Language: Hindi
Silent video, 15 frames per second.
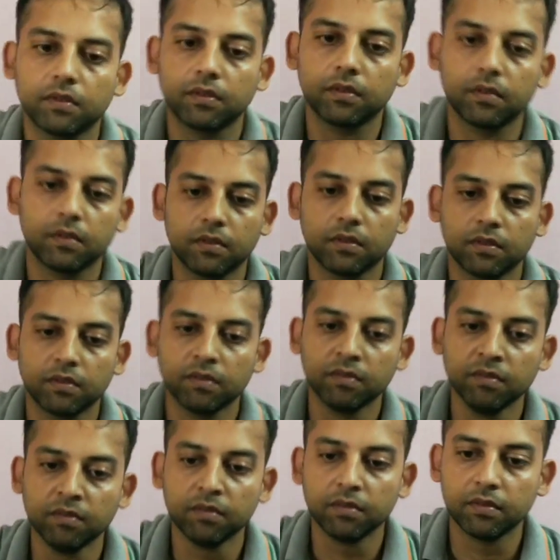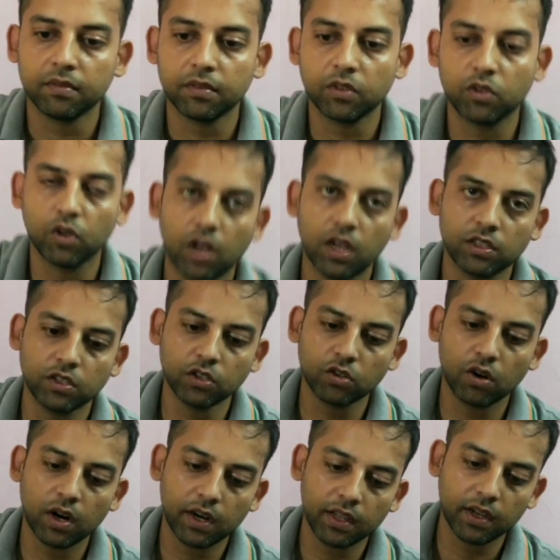ये भी बारह सौ
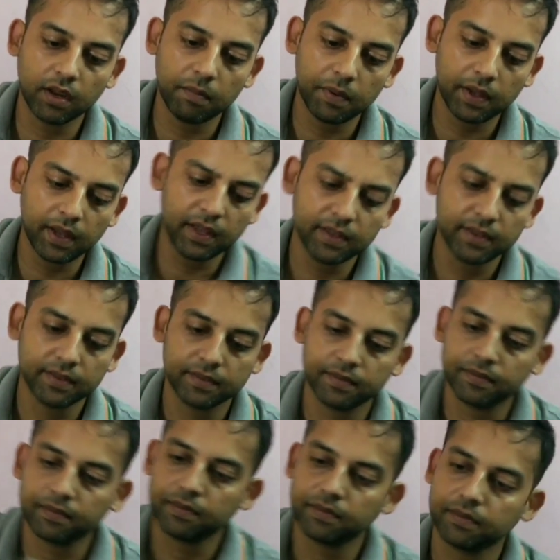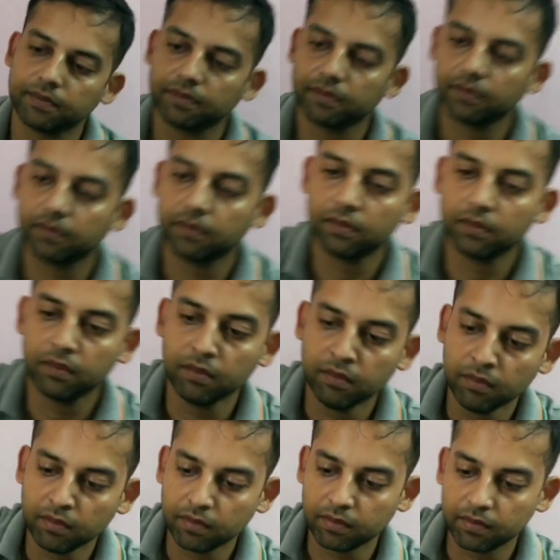आर्टिकल बिल्कुल बिल्कुल
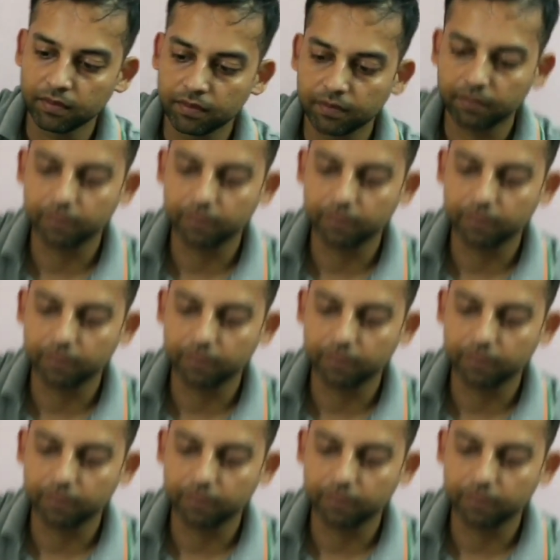चौरासी सौ पे